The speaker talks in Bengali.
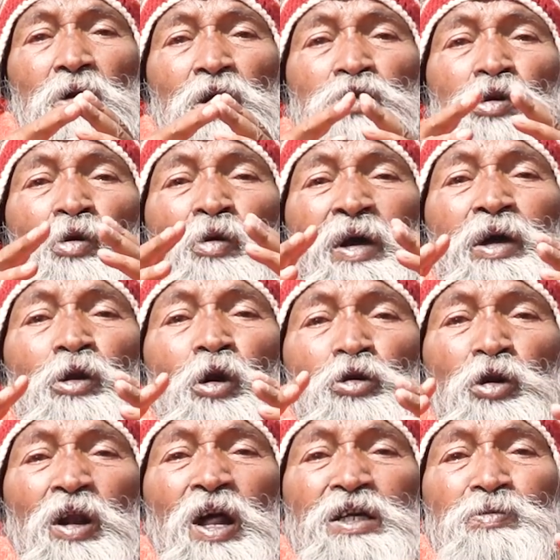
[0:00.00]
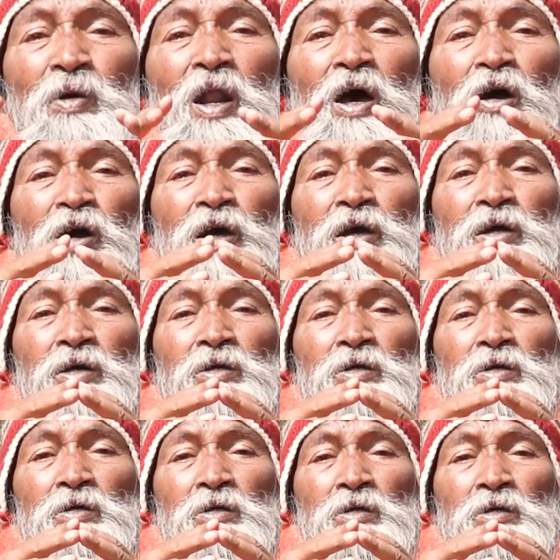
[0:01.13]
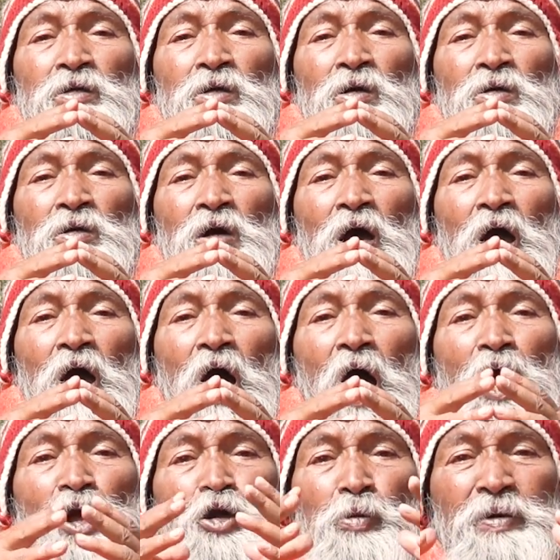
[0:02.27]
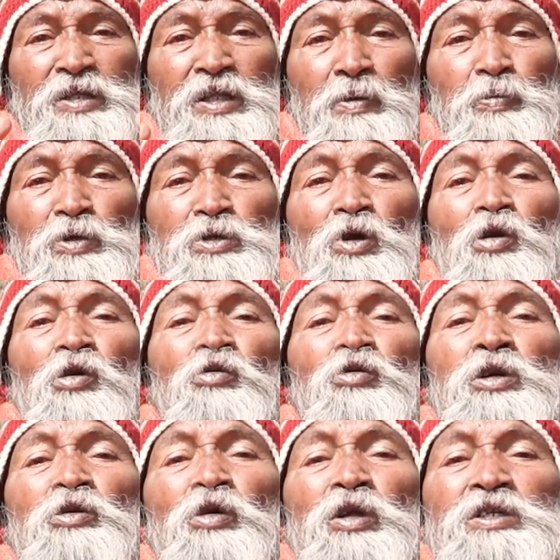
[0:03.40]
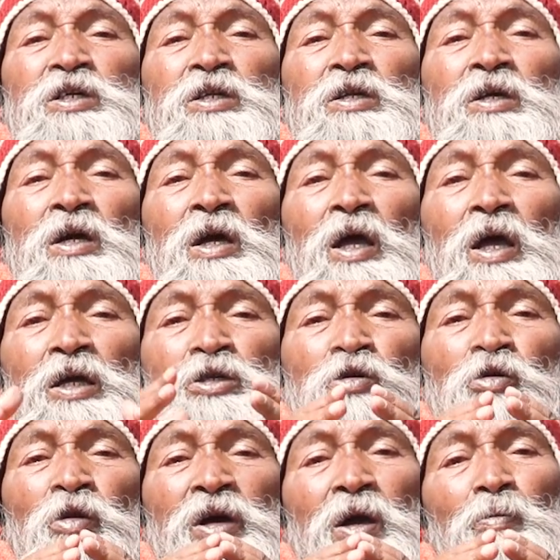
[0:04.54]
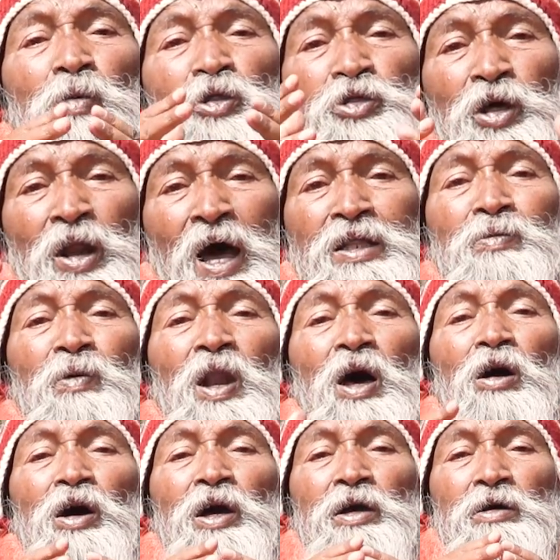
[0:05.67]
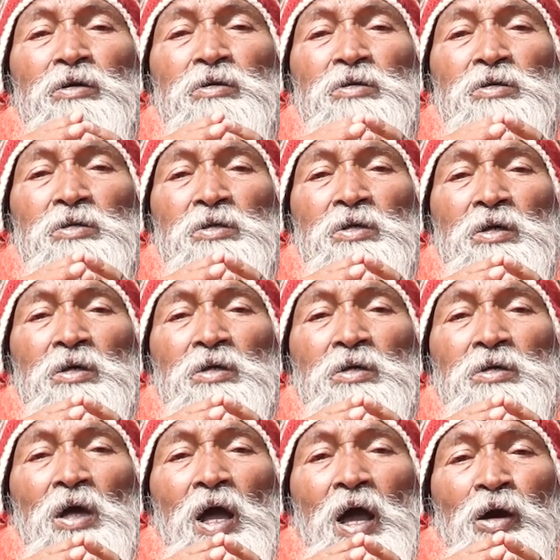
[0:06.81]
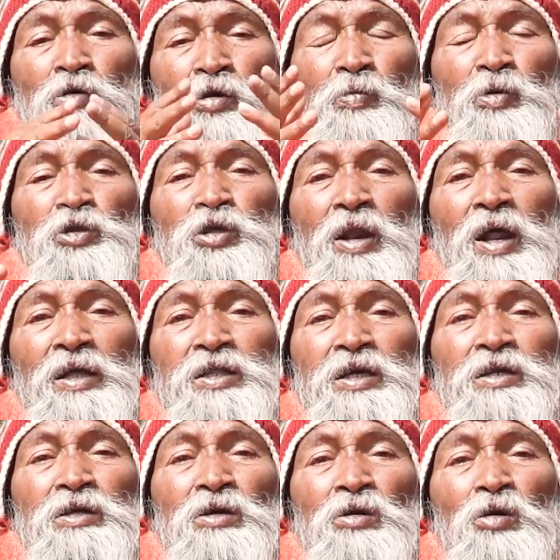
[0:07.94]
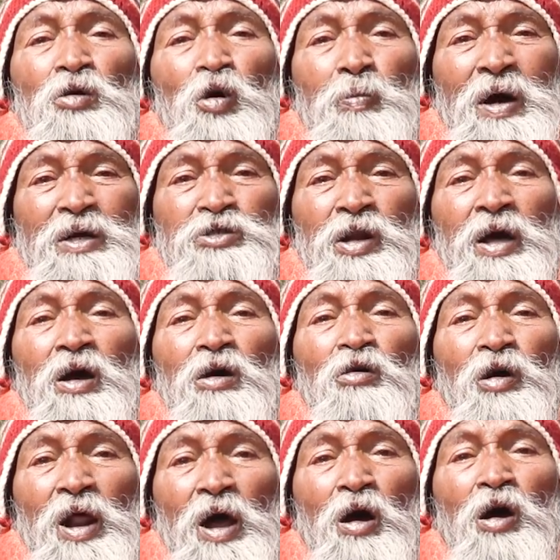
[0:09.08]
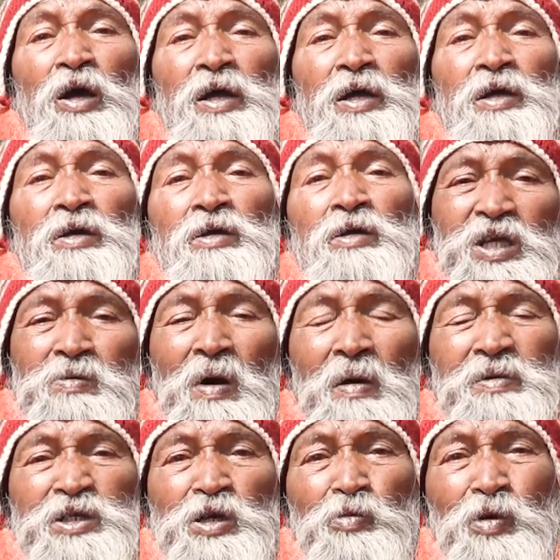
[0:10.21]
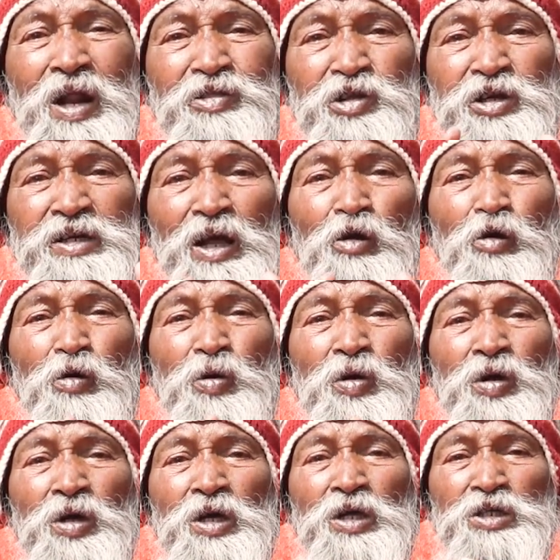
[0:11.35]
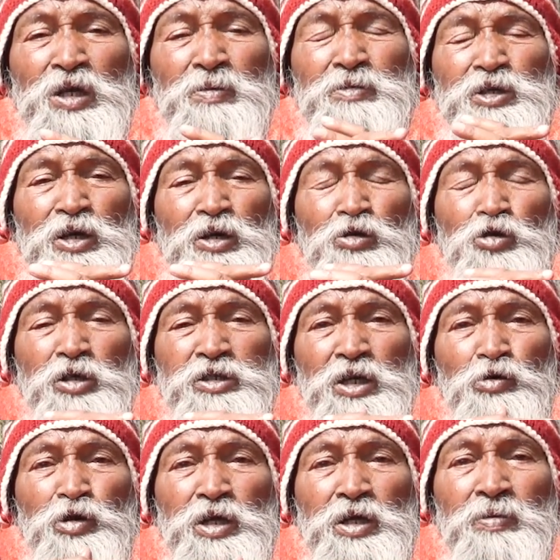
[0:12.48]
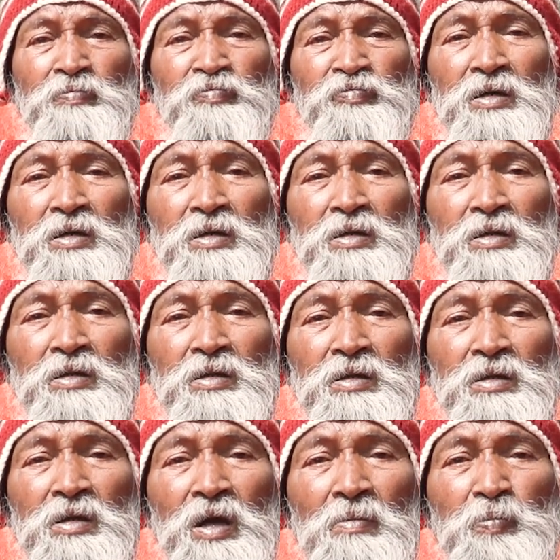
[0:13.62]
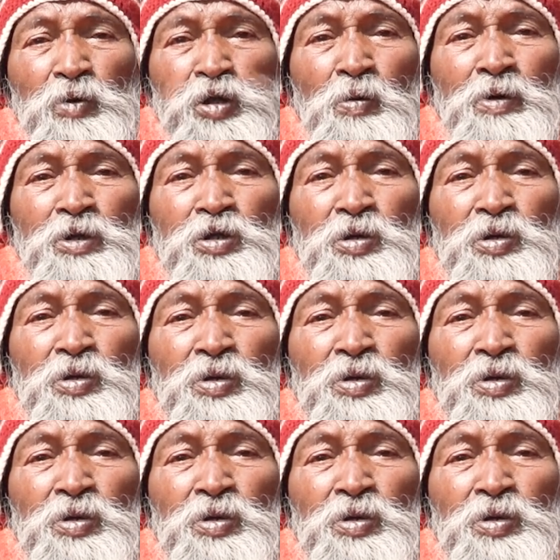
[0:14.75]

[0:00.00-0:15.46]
এই জন্য ওনাকে নটরাজ বলা হয় আয়ুর্বেদের প্রচলন উনি করেছেন এই জন্য ওনাকে বৈদ্যনাথ বলা হয় এখনো বৈদ্যনাথের উপাসনা করা হয় কিভাবে শিবরাত্রিটা এলো সে বিষয়ে একটু চর্চা করি প্রথমত